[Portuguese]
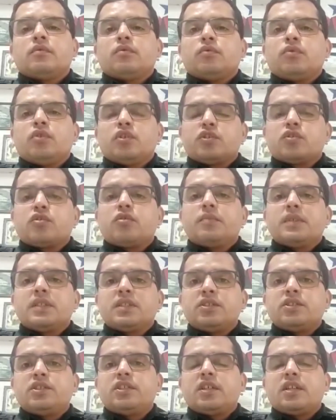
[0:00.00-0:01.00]
nosso
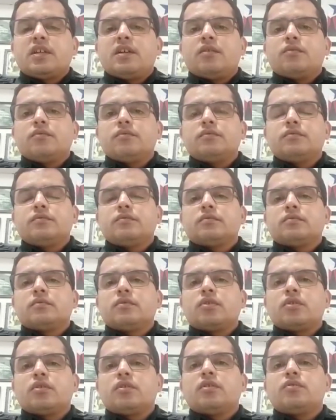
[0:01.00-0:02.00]
comandante-geral,
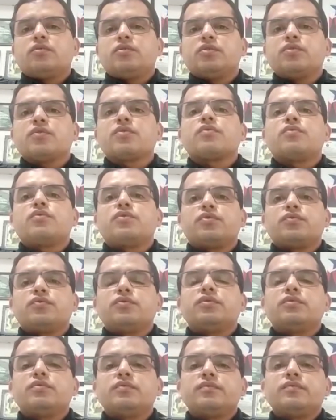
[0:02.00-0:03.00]
Coronel Dilson
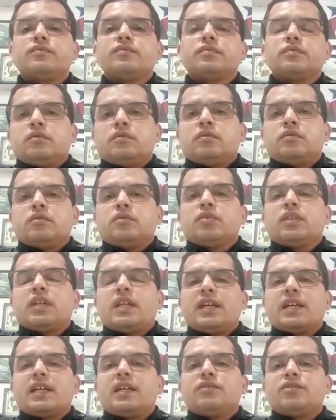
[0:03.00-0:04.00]
Júnior, e o
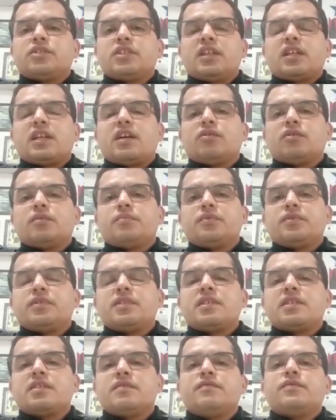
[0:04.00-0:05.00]
delegado-geral da
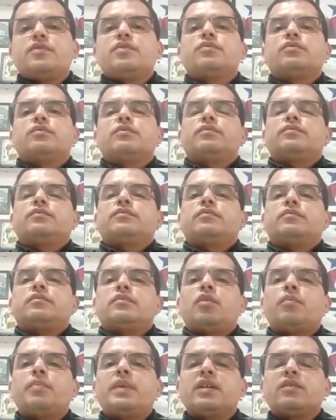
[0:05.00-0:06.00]
Polícia Civil,
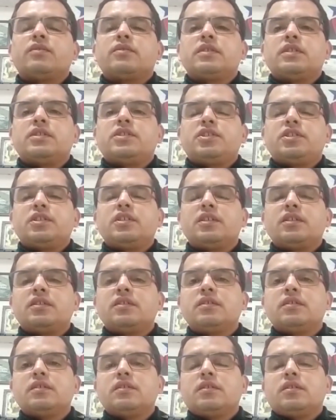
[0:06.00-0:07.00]
Alberto
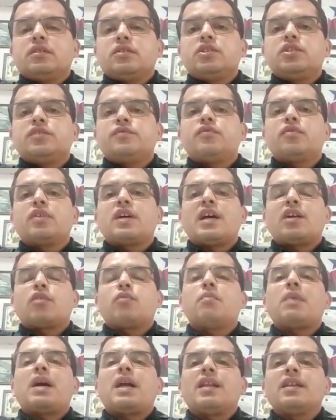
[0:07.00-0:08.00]
Teixeira, divulgaram
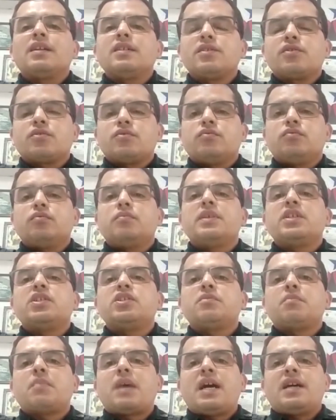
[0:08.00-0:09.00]
um balanço do mês
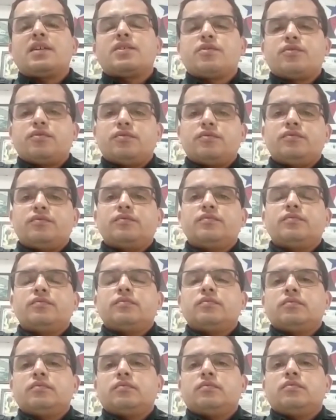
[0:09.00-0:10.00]
de março
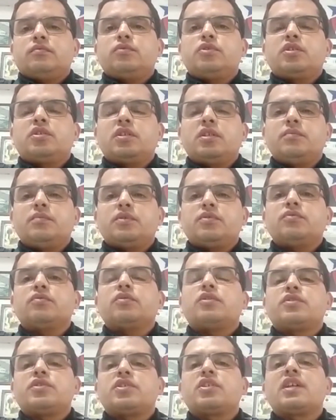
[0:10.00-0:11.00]
dos crimes no
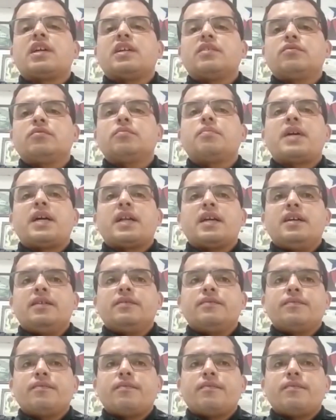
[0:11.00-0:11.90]
nosso estado do Pará